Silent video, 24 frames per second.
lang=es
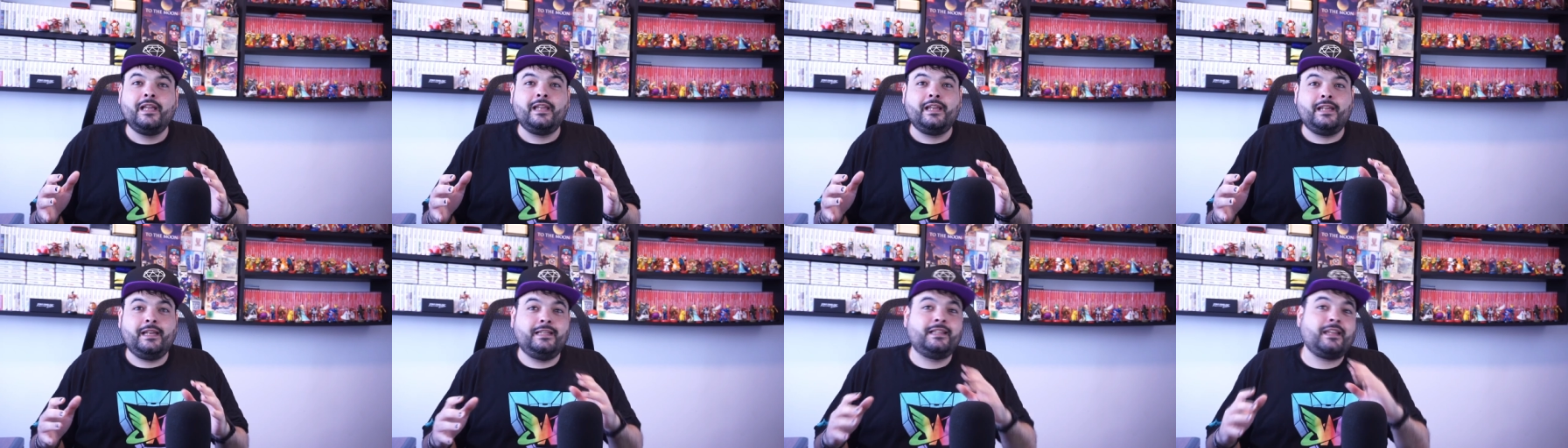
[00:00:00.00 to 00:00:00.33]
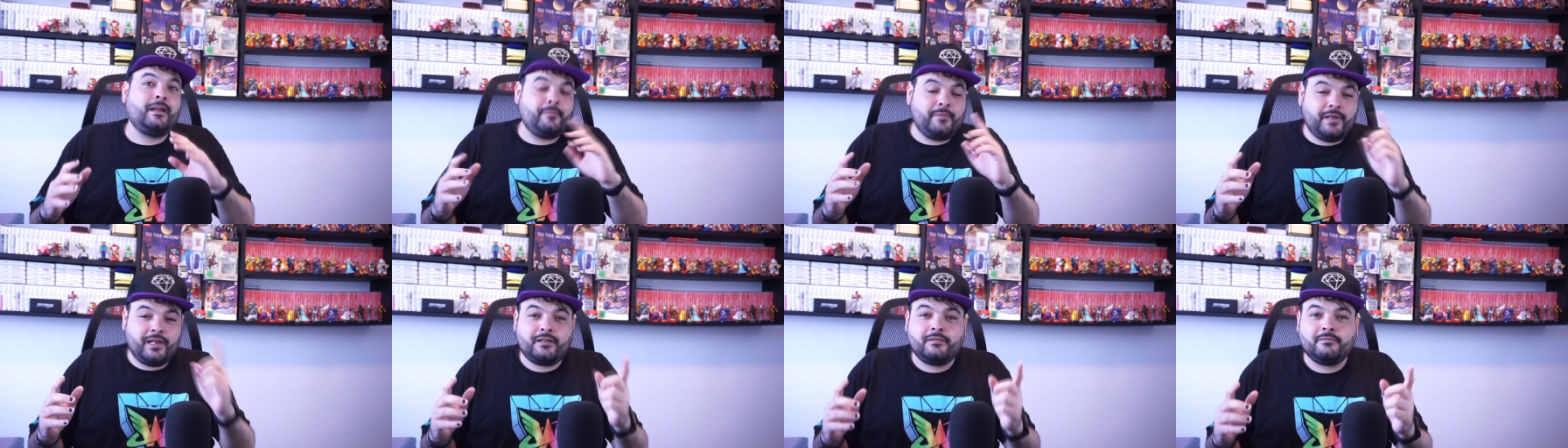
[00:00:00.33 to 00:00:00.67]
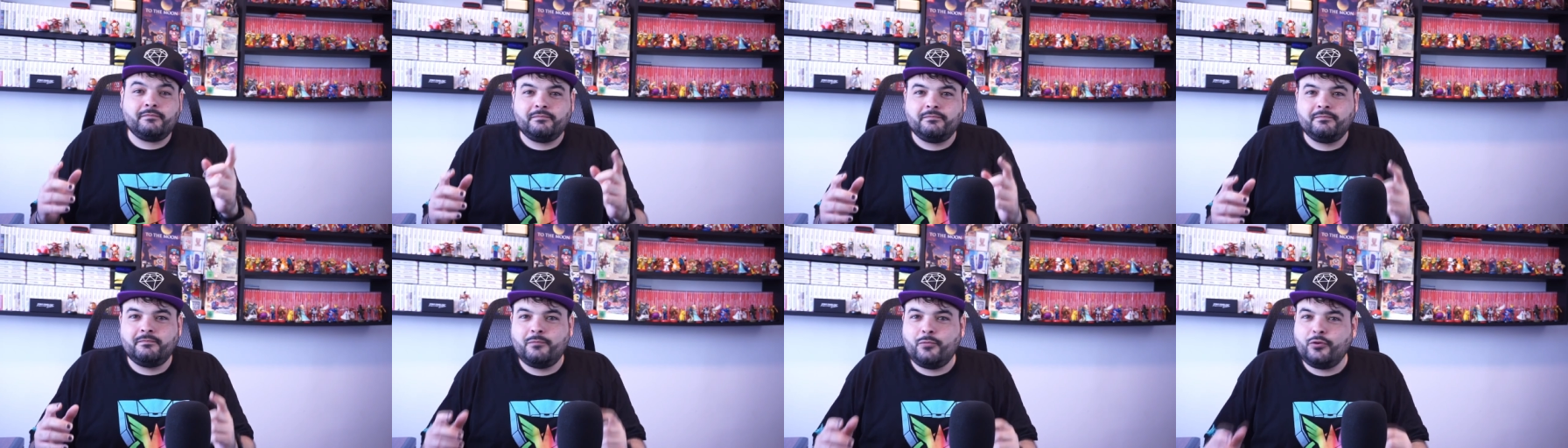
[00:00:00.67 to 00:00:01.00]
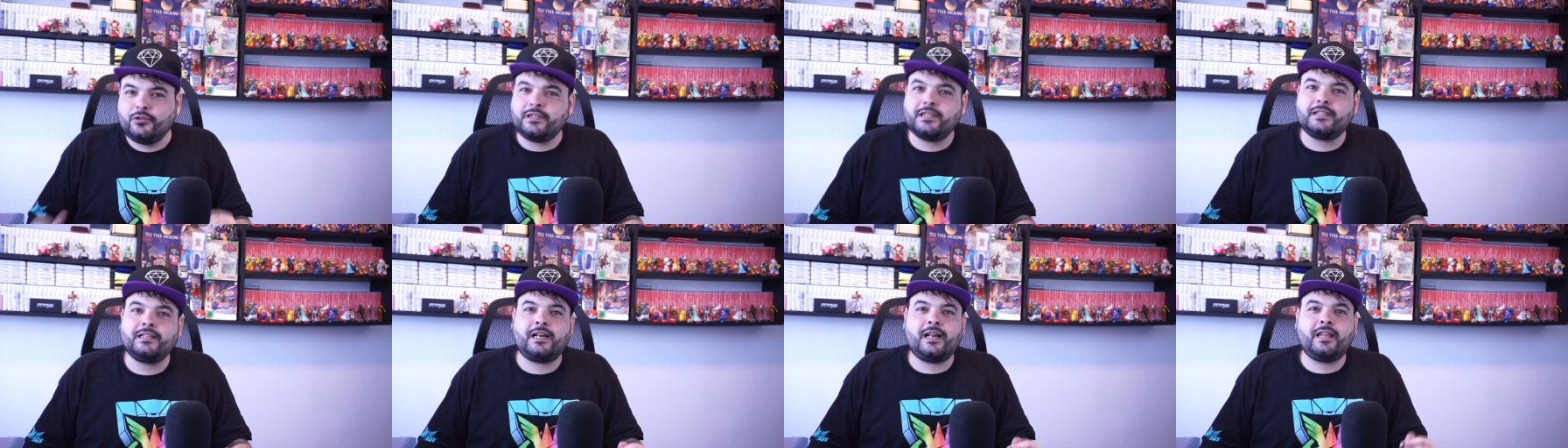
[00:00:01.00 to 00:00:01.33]
Y también
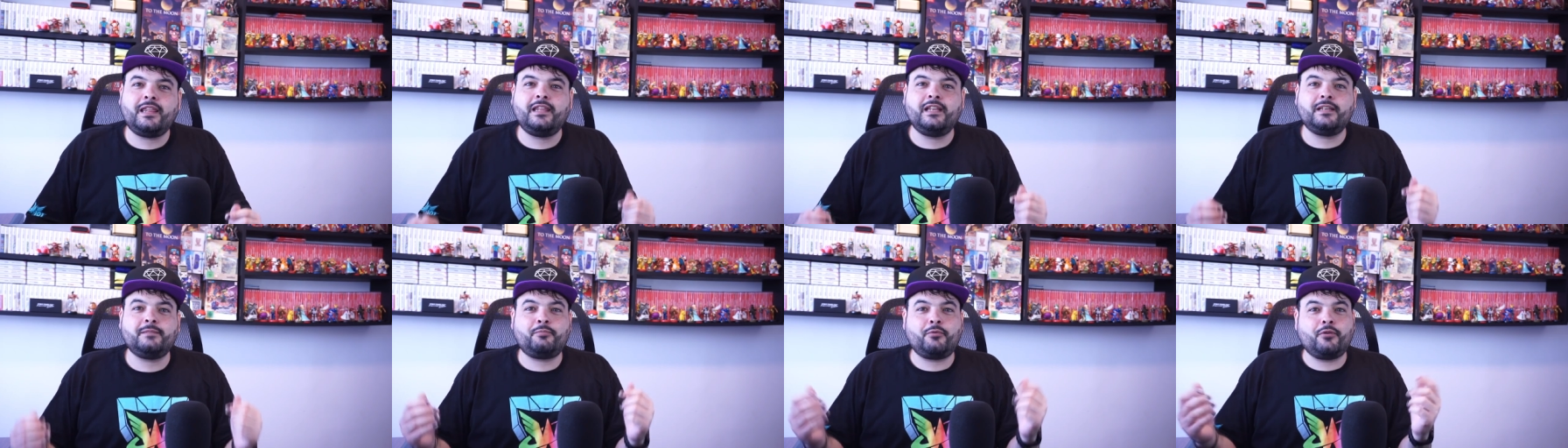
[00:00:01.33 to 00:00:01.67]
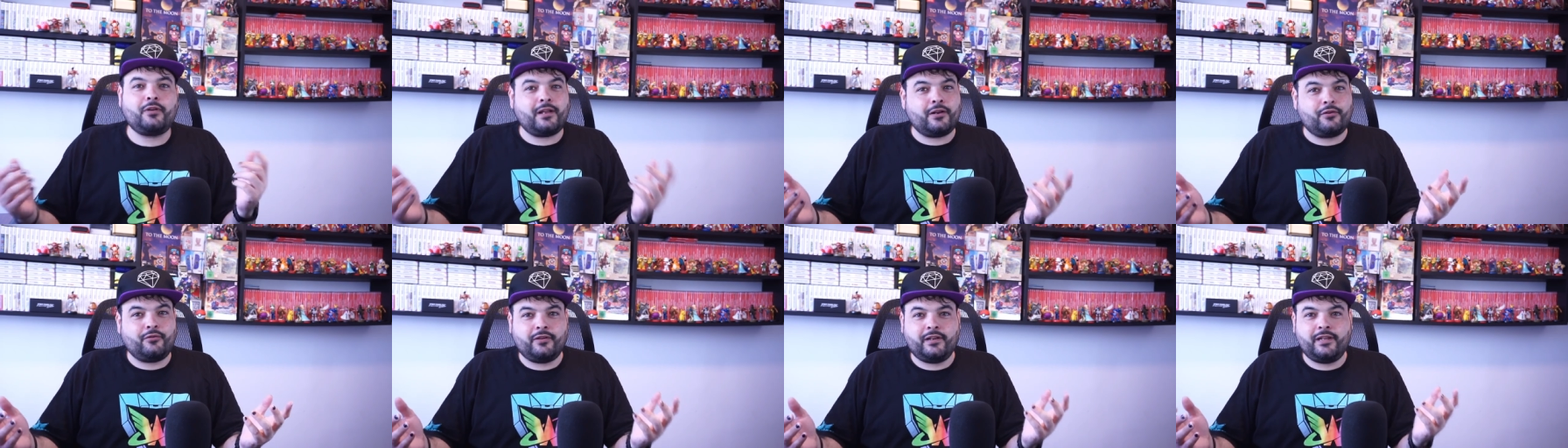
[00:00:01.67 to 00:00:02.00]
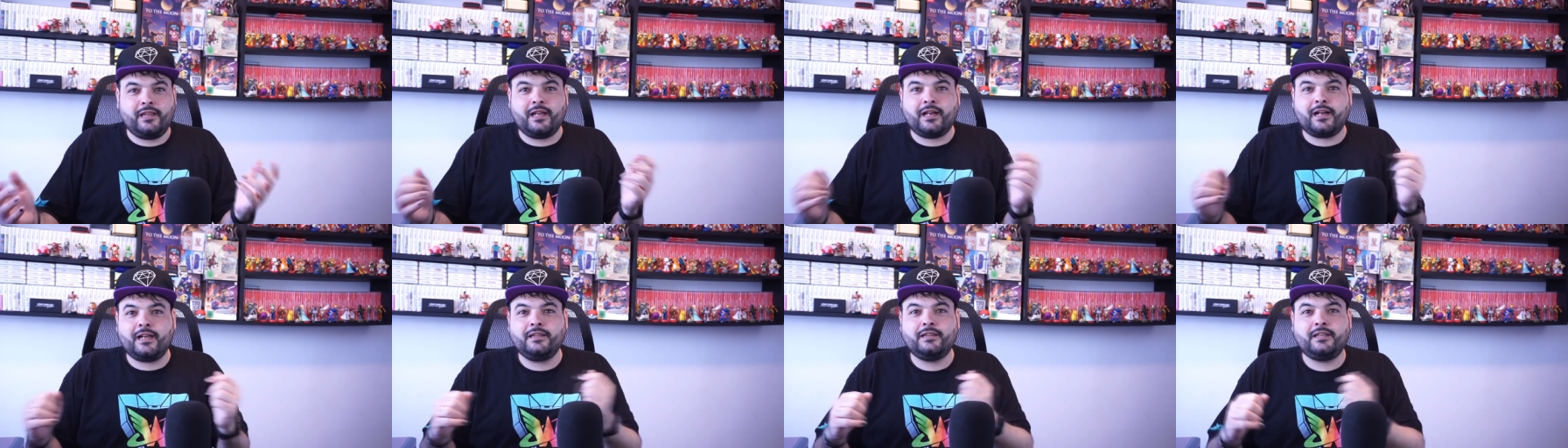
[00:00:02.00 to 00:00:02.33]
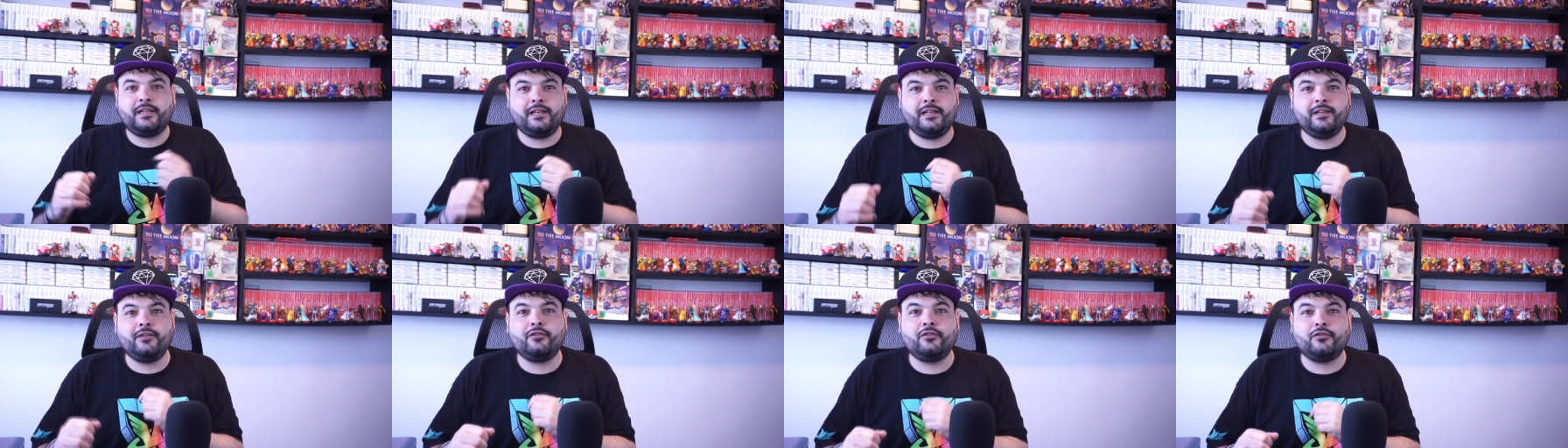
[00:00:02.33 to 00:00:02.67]
muchas gracias por la acogida que han
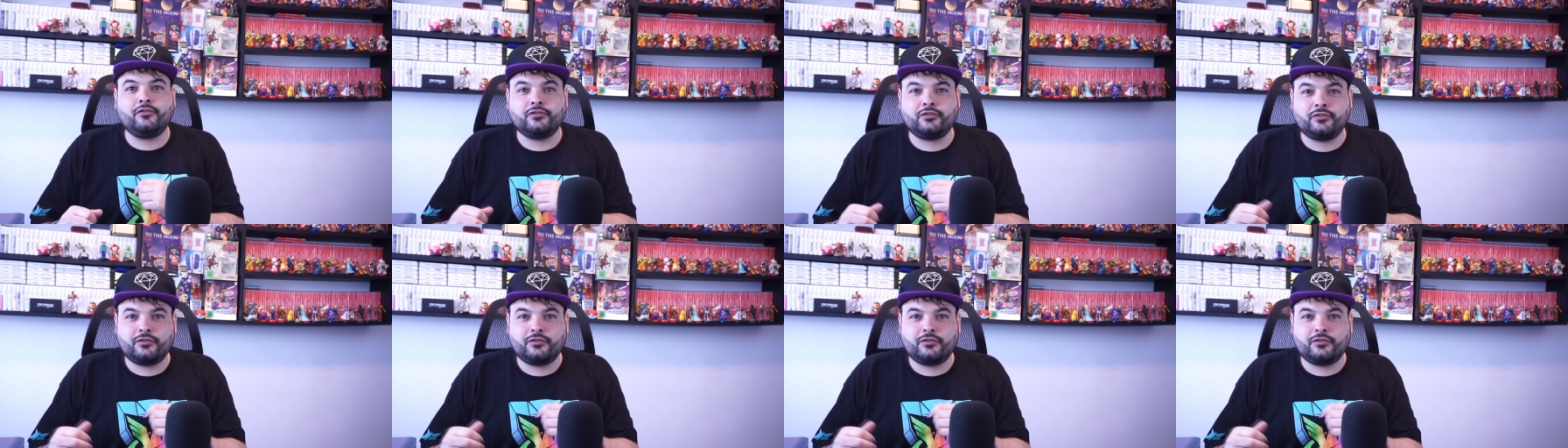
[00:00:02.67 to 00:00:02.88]
tenido los